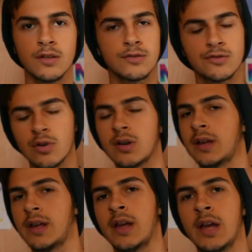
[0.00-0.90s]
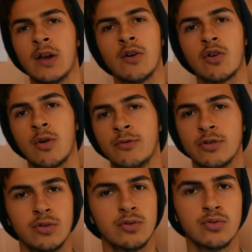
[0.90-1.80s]
So che ho
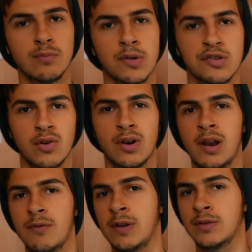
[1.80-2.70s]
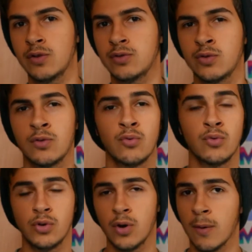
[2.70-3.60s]
cominciato YouTube solo nel 28
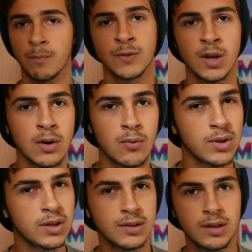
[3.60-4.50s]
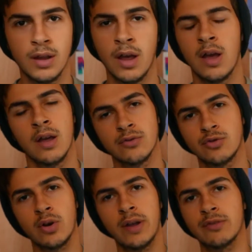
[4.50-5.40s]
luglio, quindi
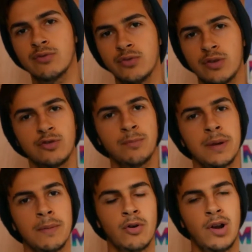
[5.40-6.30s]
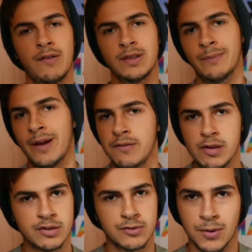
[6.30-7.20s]
ciò che è successo prima non l'avete mai
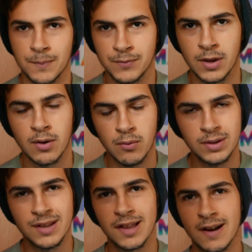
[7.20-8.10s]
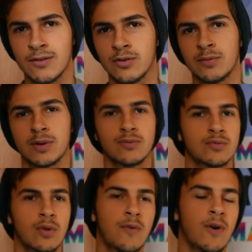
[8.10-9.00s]
visto, quindi saranno
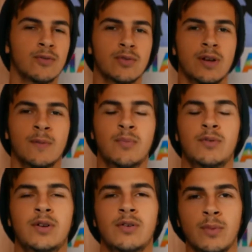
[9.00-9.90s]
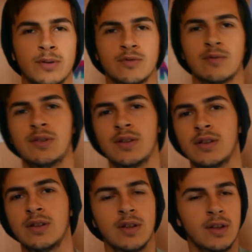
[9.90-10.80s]
soprattutto foto che un pochino penso
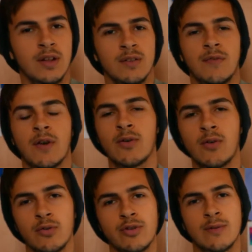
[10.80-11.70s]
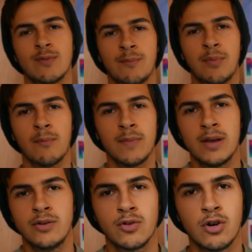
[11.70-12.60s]
vi, vi faranno conoscere pure un po'
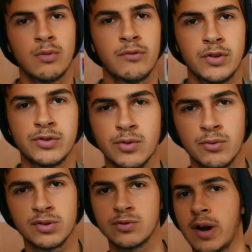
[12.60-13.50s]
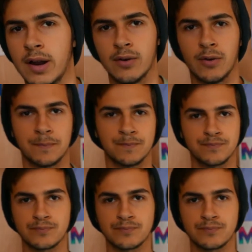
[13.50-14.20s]
meglio come ho vissuto questo anno.